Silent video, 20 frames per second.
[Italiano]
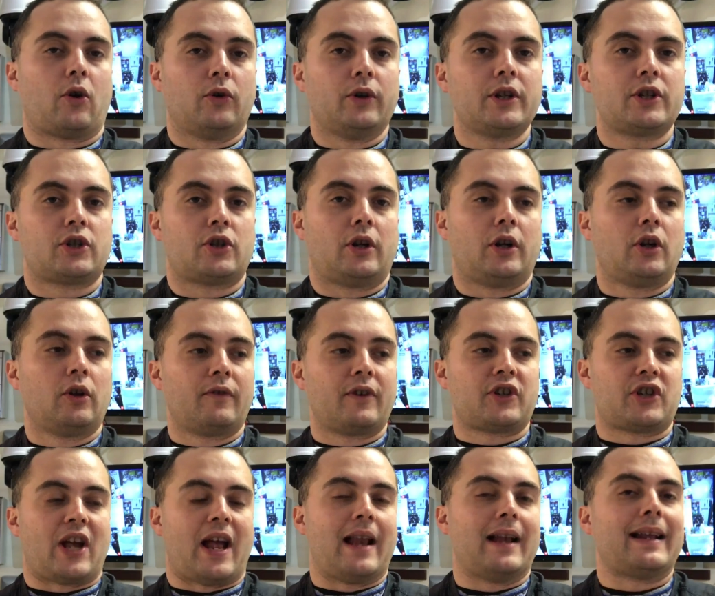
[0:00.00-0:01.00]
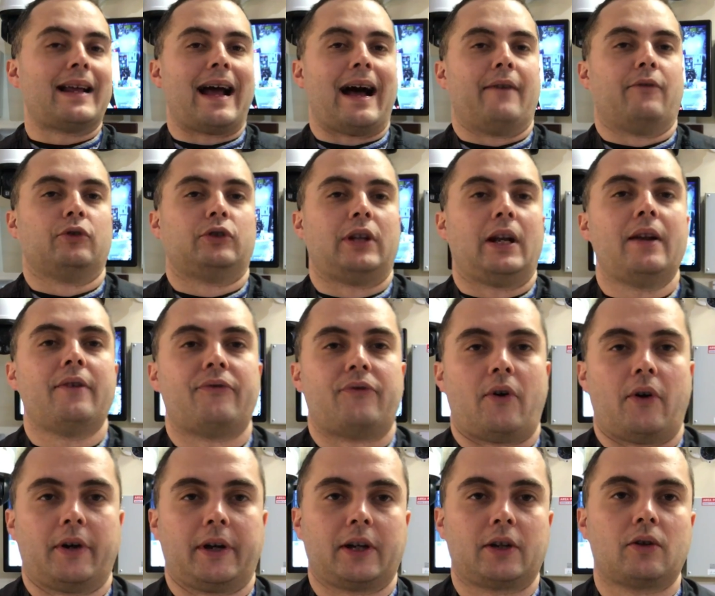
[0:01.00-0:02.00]
connessione dove c'è il cavo
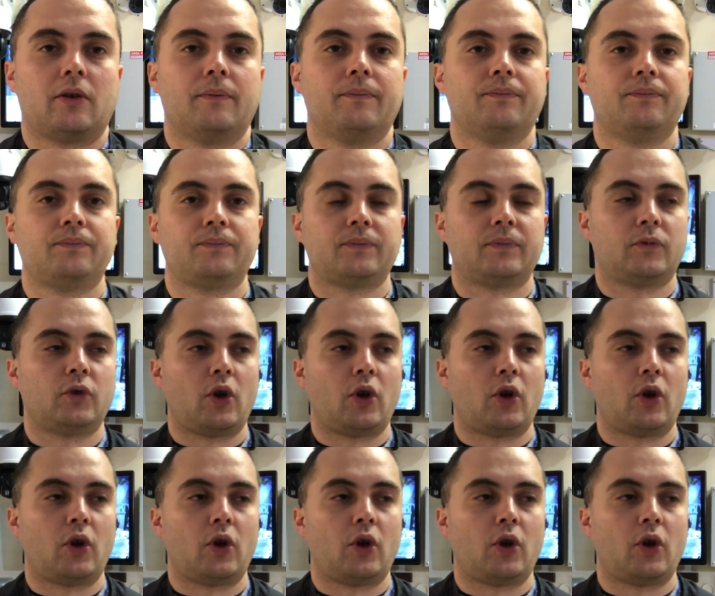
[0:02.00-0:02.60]
telefonico.